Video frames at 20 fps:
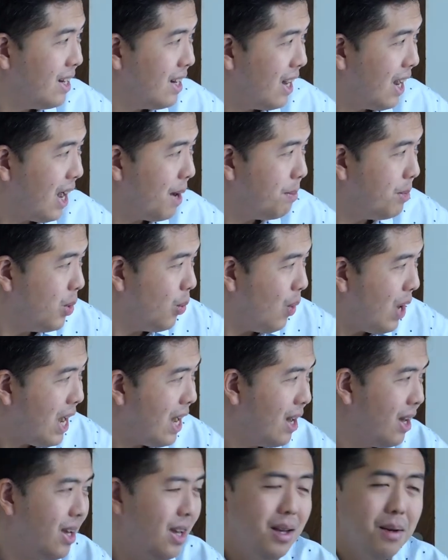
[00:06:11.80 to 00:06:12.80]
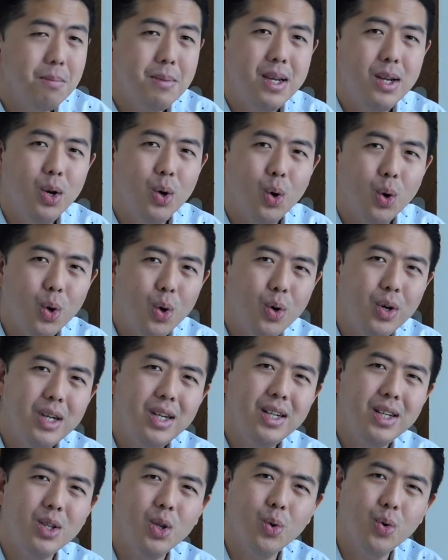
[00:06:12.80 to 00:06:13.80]
นะครับหรือว่ามีโลโก้
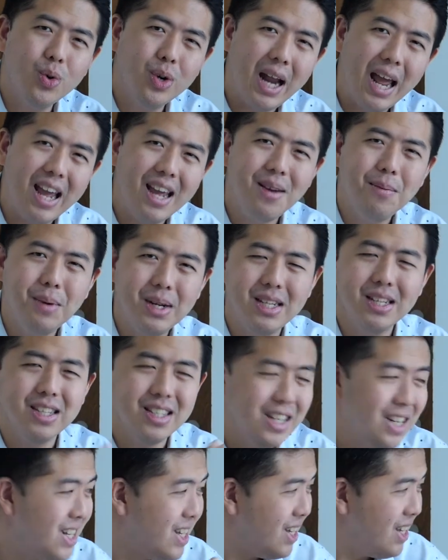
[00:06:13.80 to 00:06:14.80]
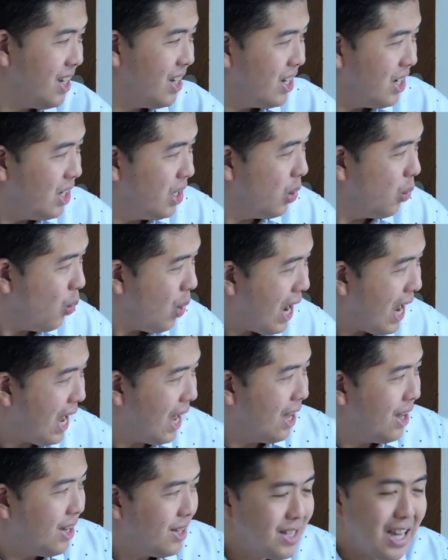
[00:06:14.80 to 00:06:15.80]
ขึ้นตรงไหนมันถึงจะดี หรือว่า
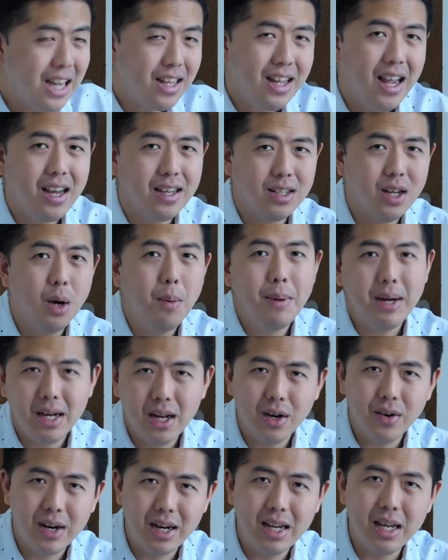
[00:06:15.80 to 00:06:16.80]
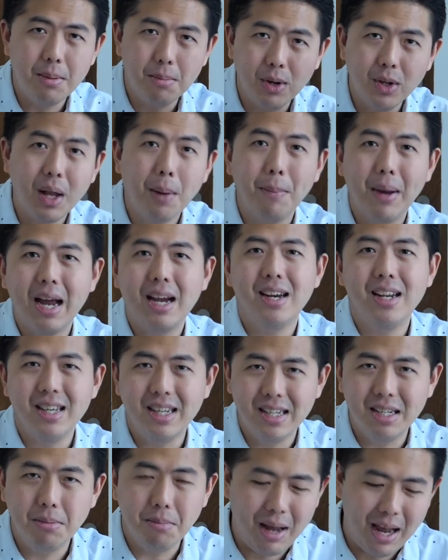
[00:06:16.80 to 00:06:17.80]
ใส่็กซ์เข้าไปในครีเอทีฟแล้วทำงานดี
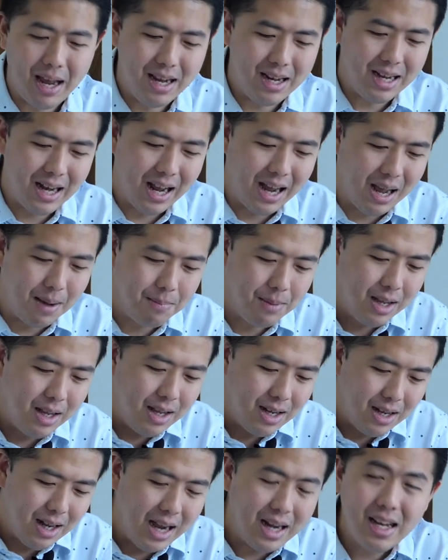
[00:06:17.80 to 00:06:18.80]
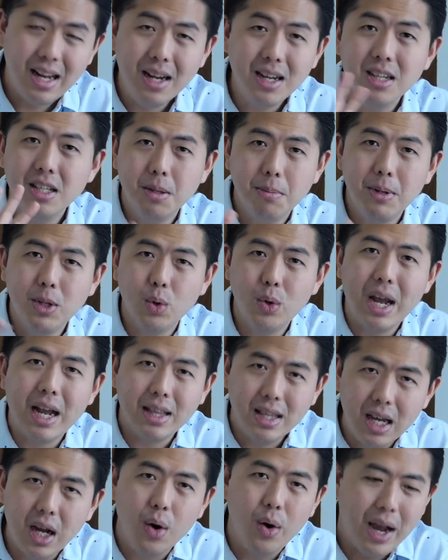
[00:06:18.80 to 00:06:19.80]
ขึ้นไหมนะครับอันนี้คือจะเป็นตัวอย่า
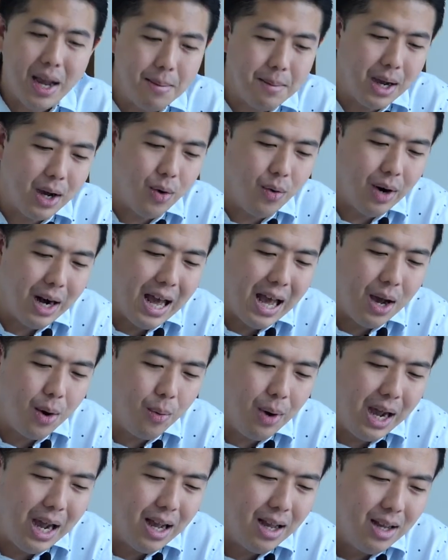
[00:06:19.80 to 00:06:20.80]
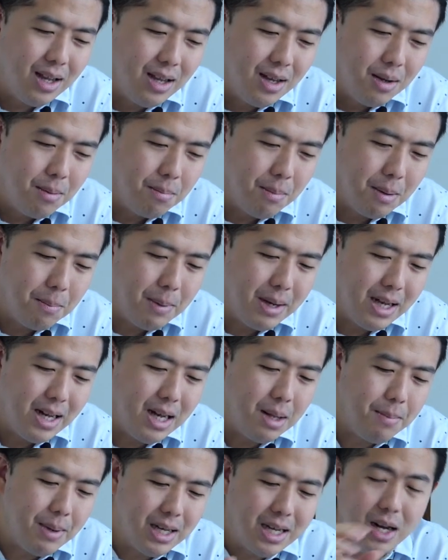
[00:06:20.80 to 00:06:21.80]
งที่เขาให้มาคร่าวๆว่า มันเป็นอิ
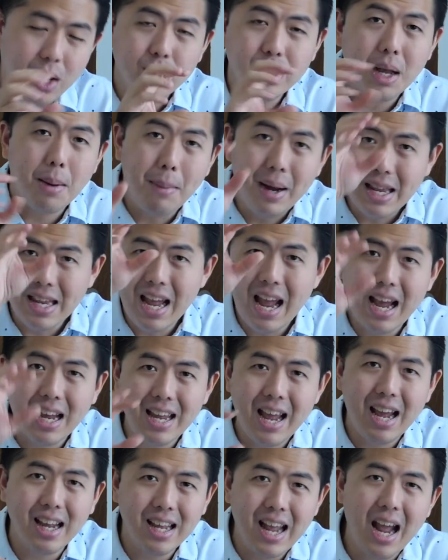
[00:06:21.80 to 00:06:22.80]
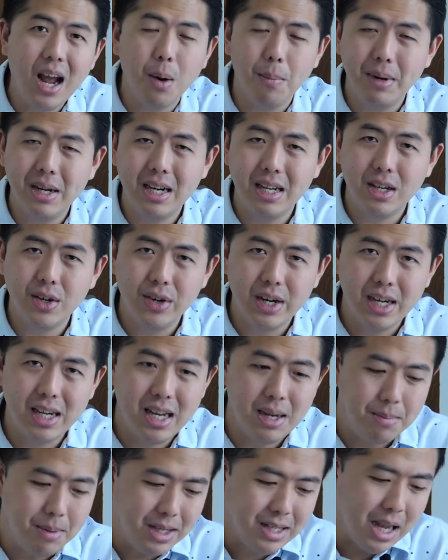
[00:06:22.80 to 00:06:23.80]
เลเมนที่เราสามารถแยกแยกแยกออกมาในครีเอ
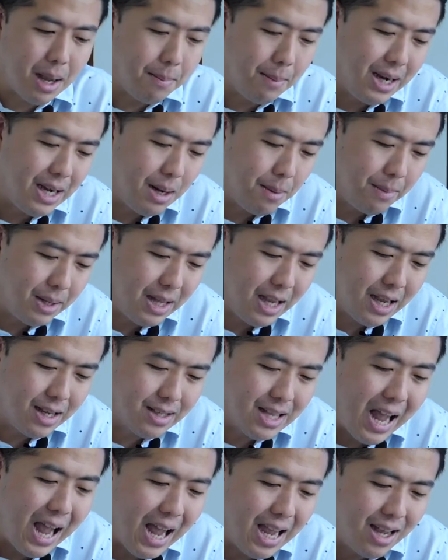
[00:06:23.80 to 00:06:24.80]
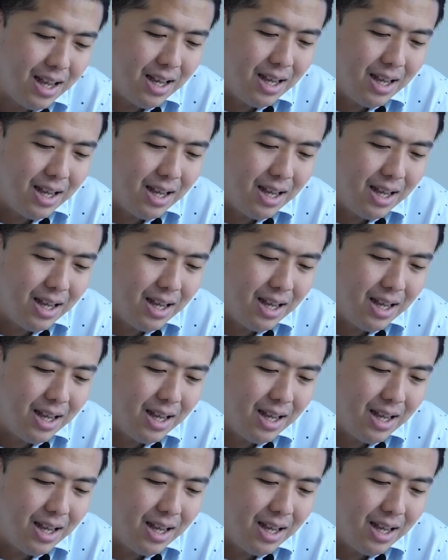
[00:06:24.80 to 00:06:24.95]
ทีฟแล้วสามารถนำมาเทสได้